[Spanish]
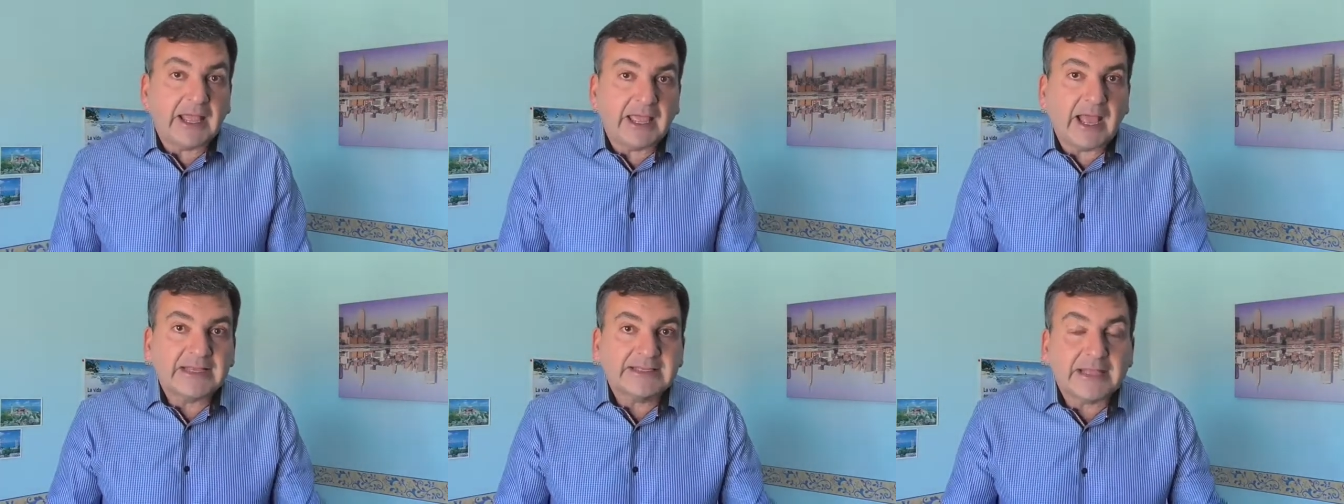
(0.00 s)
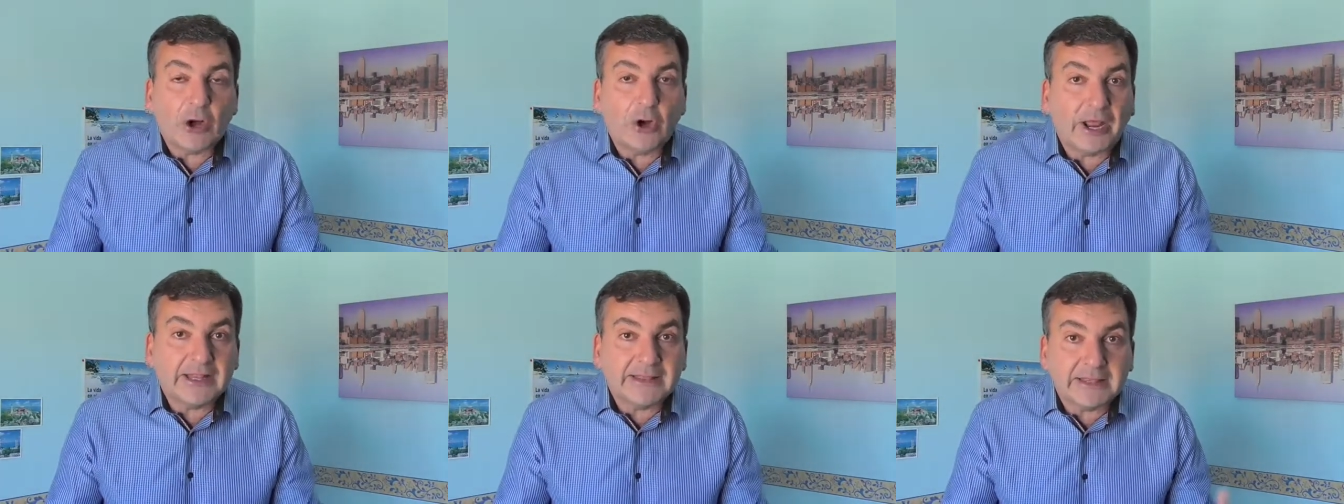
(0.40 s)
que hasta
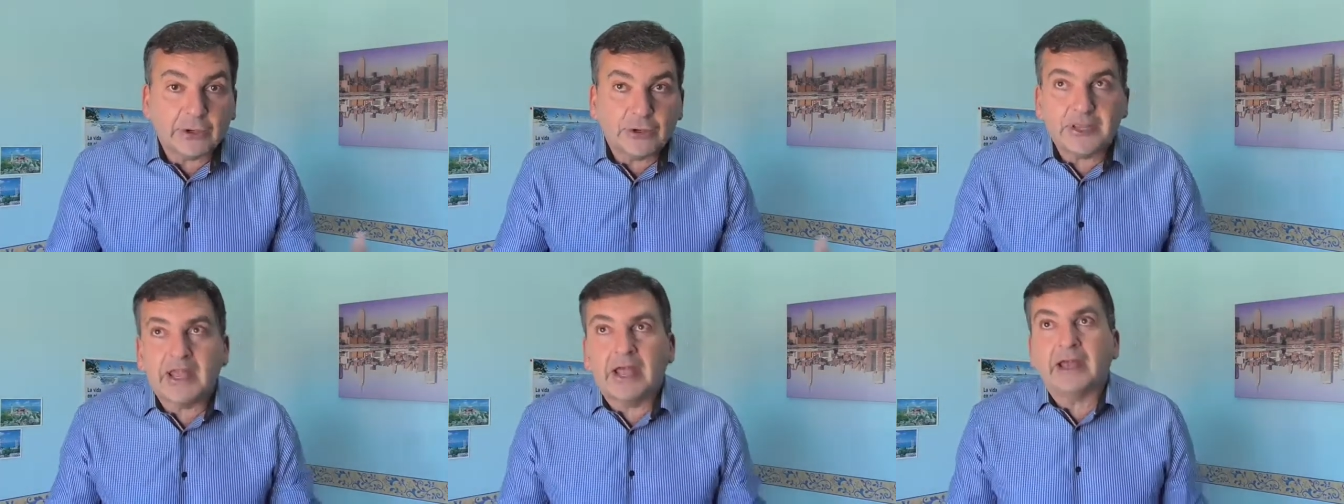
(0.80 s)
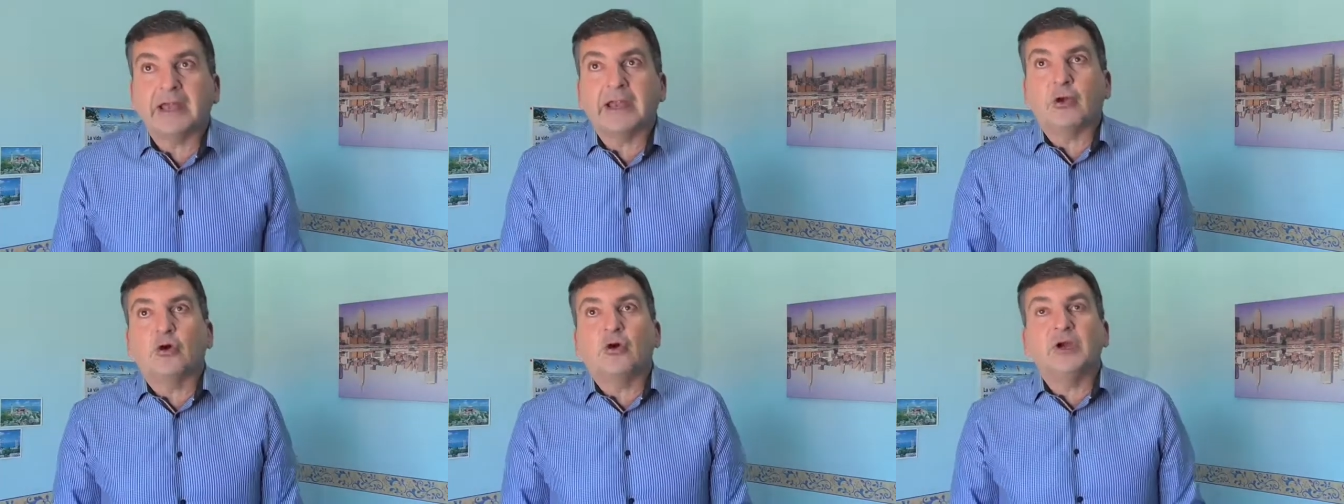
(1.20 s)
ahora en teoría
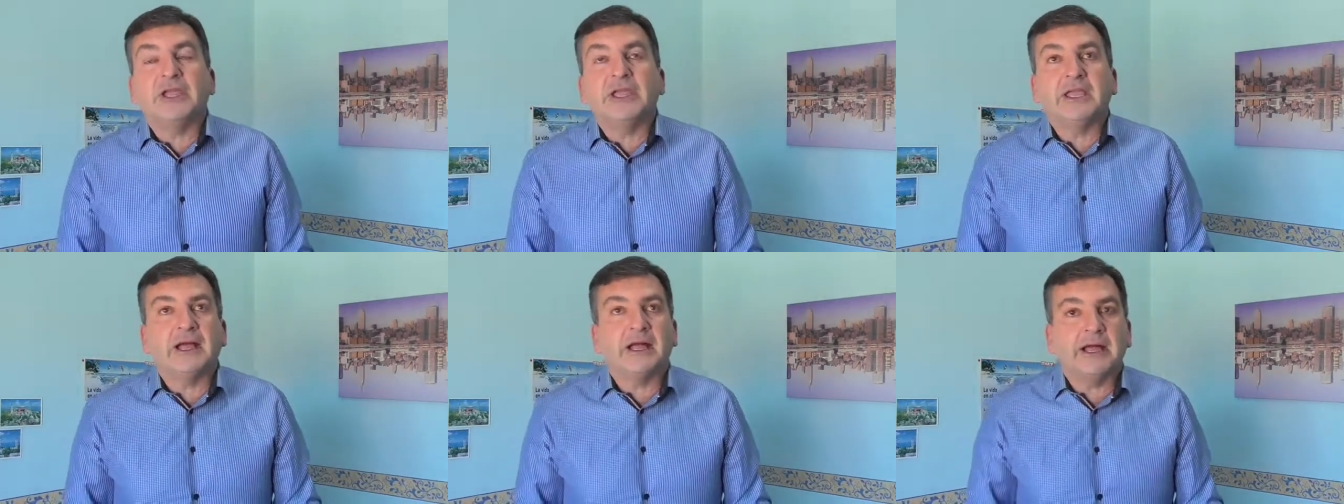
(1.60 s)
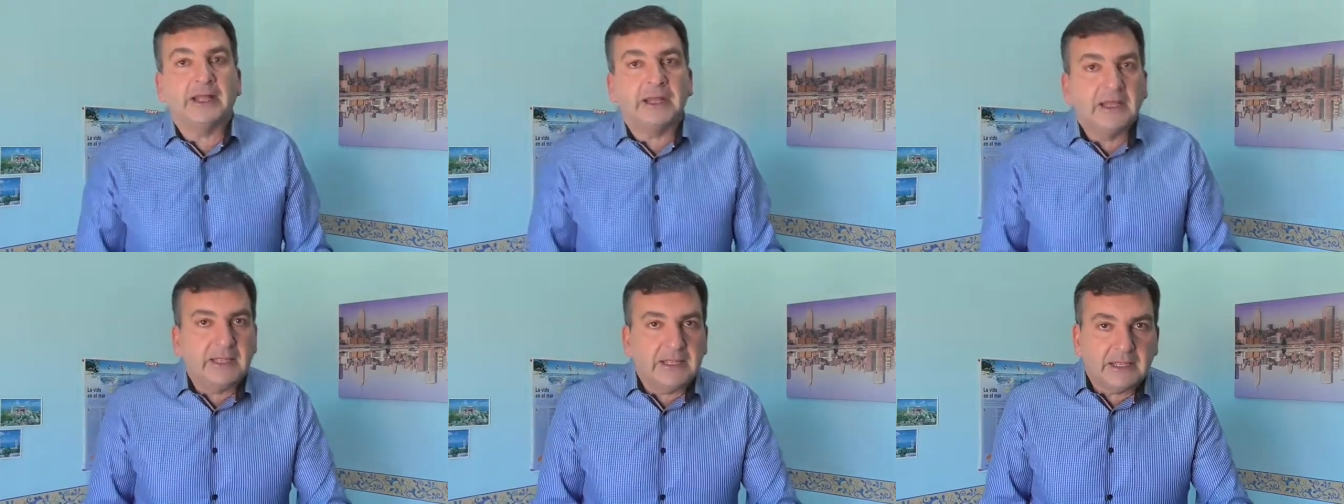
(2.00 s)

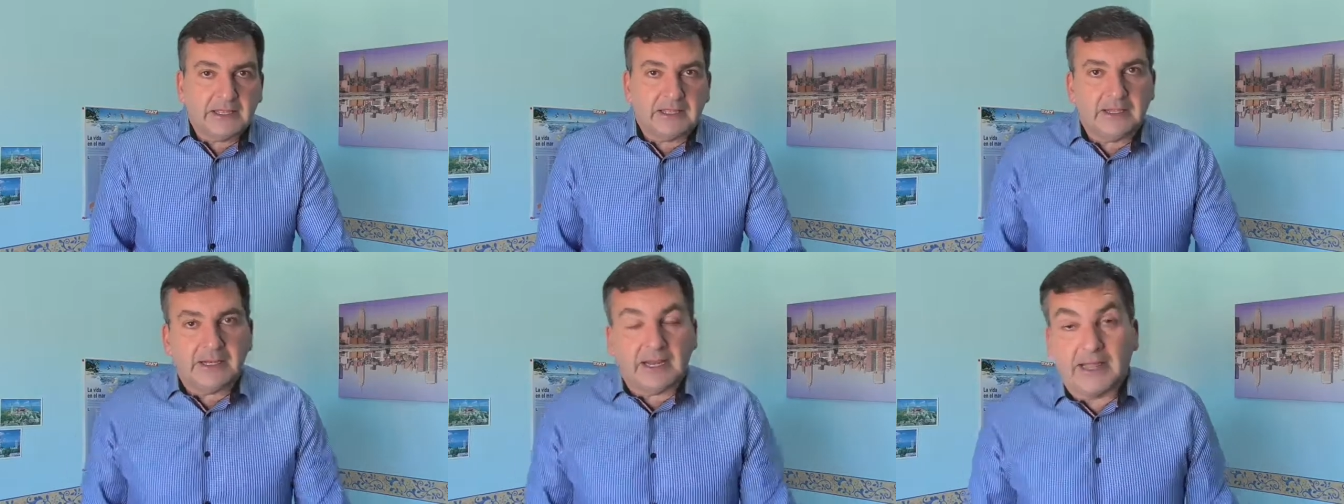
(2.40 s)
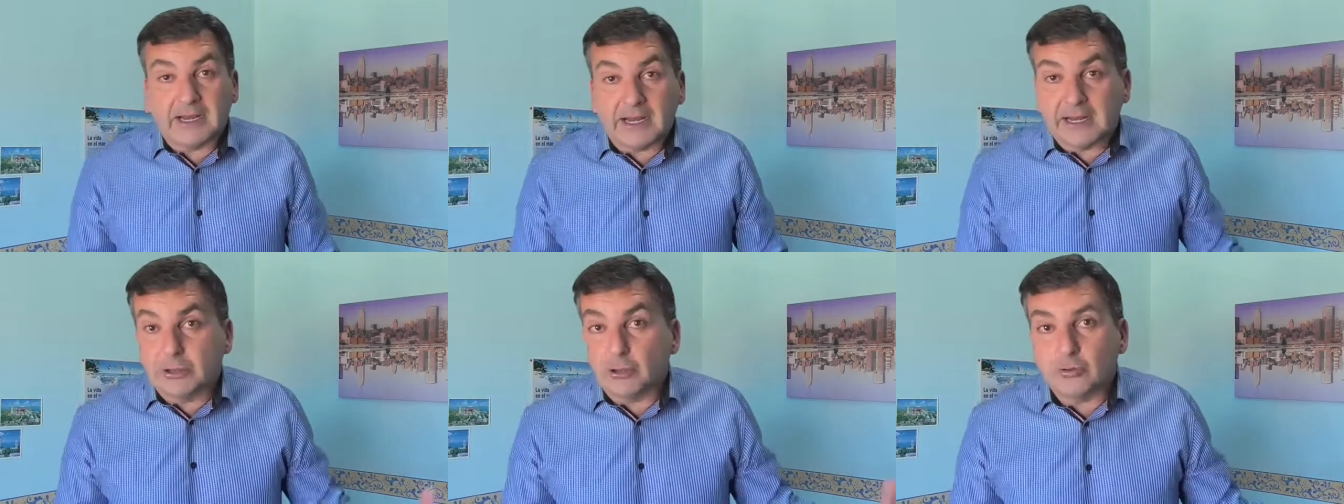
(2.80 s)
recogía eh, la
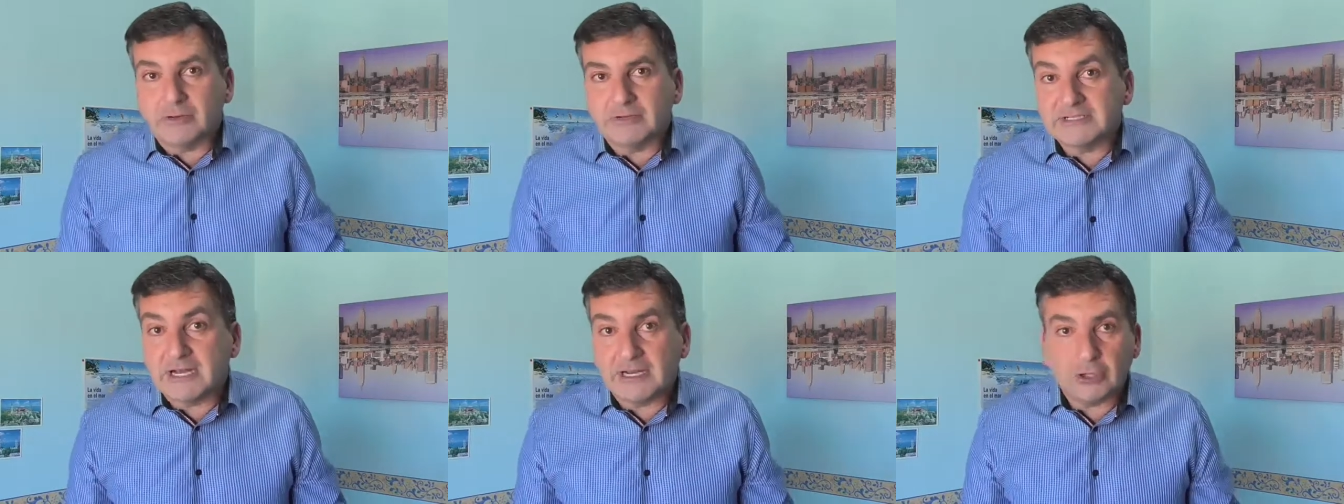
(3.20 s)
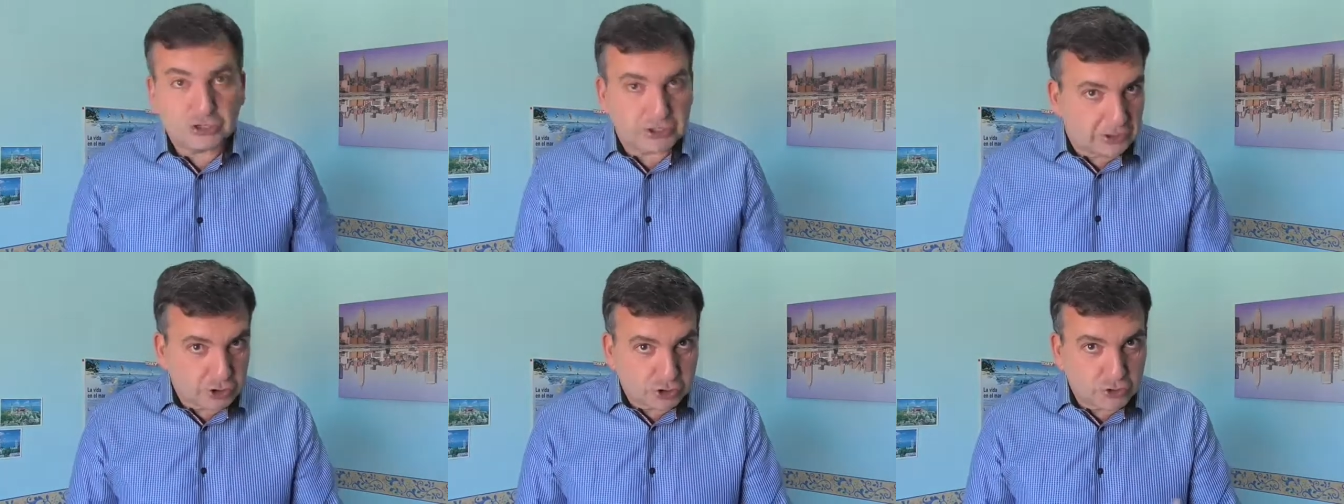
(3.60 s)
Declaración Universal de
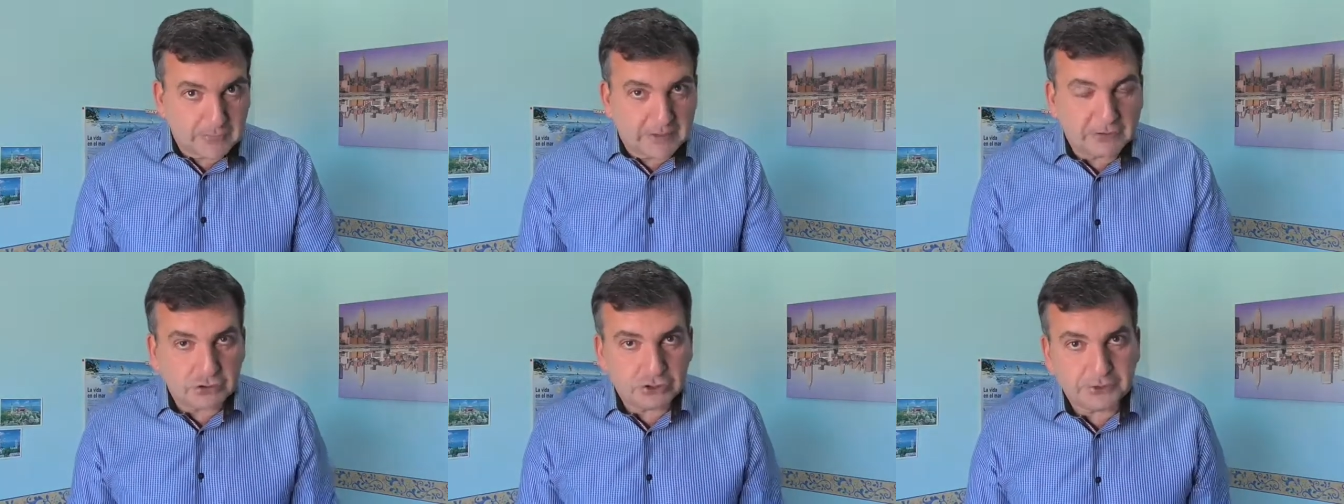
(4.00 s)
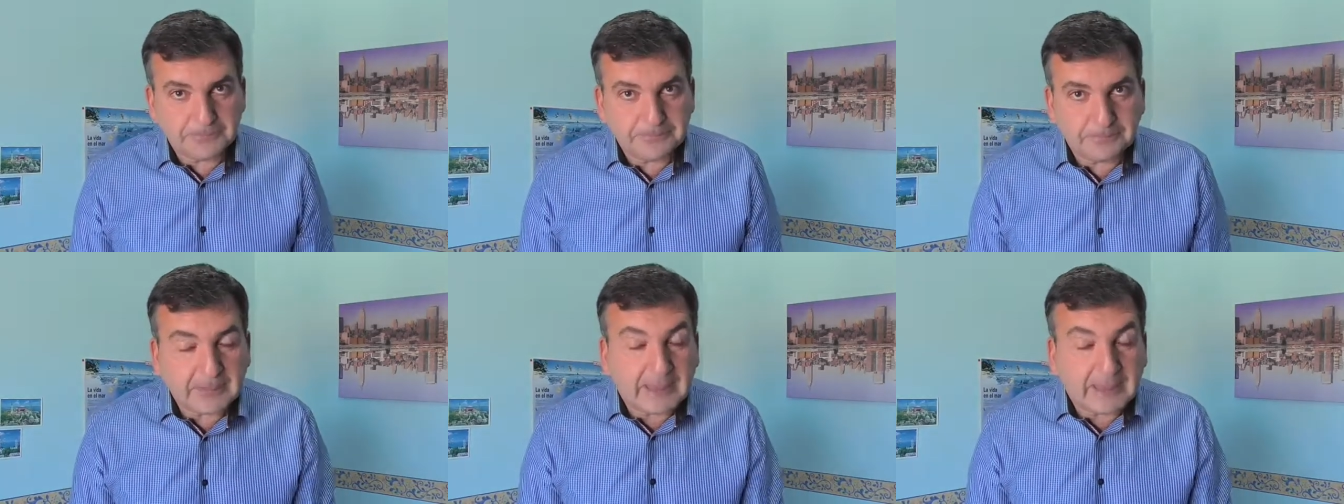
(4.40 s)
los Derechos Humanos